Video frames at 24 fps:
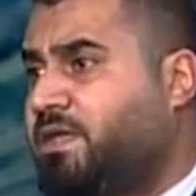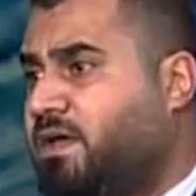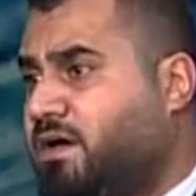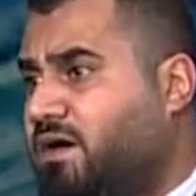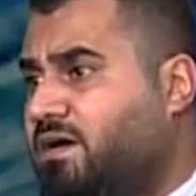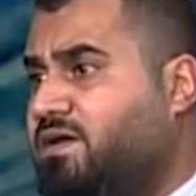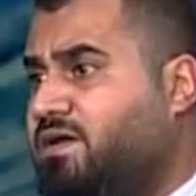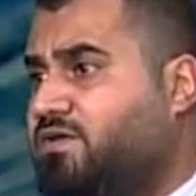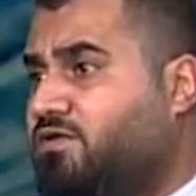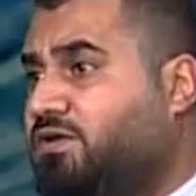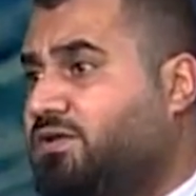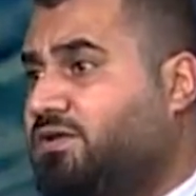
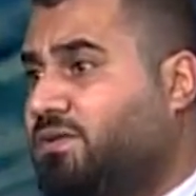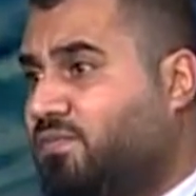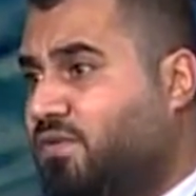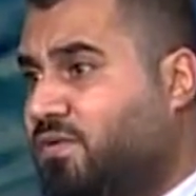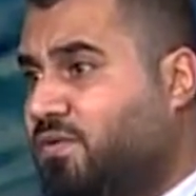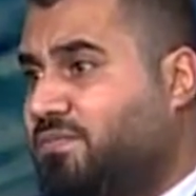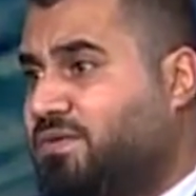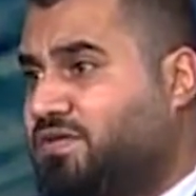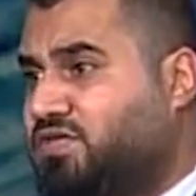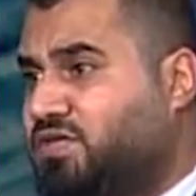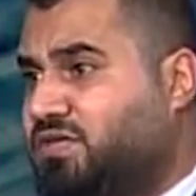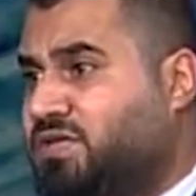آه، نقطة
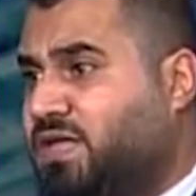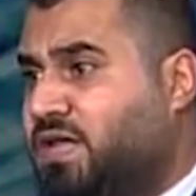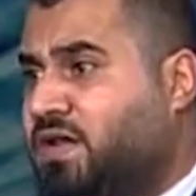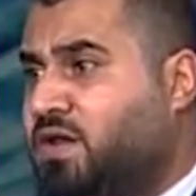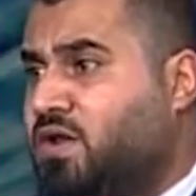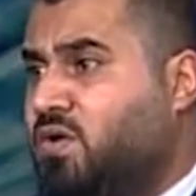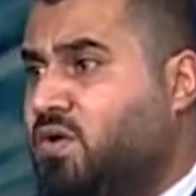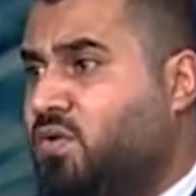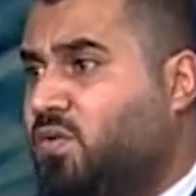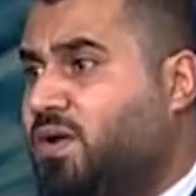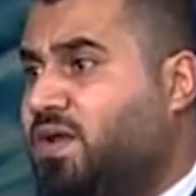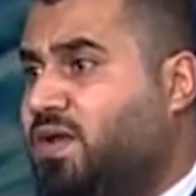مهمة جدا
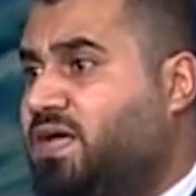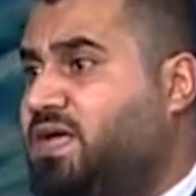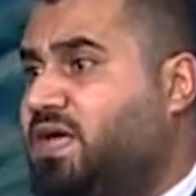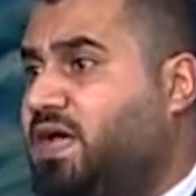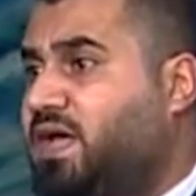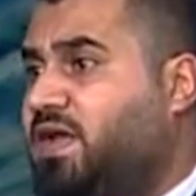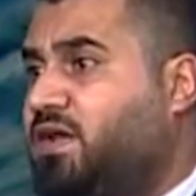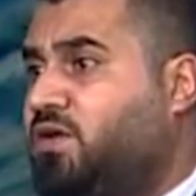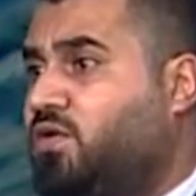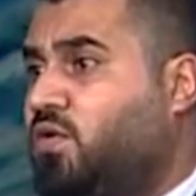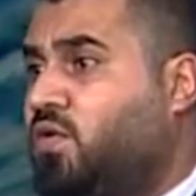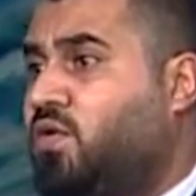واللي
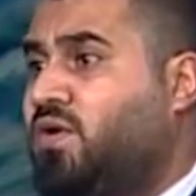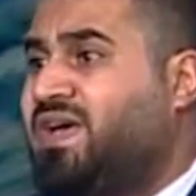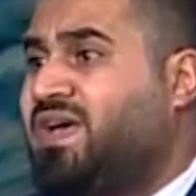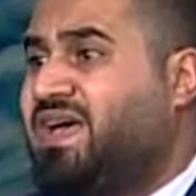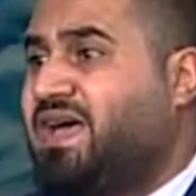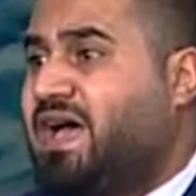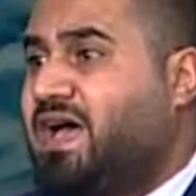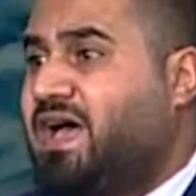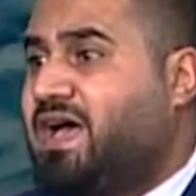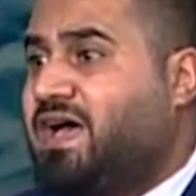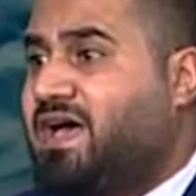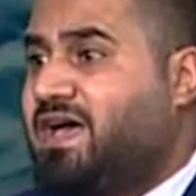هي أنه
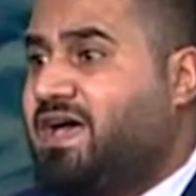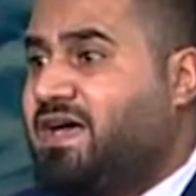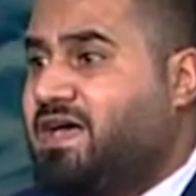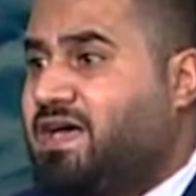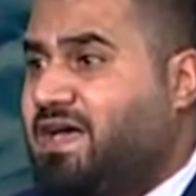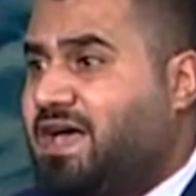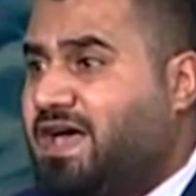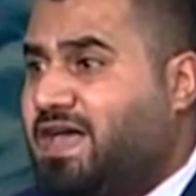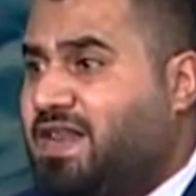آه،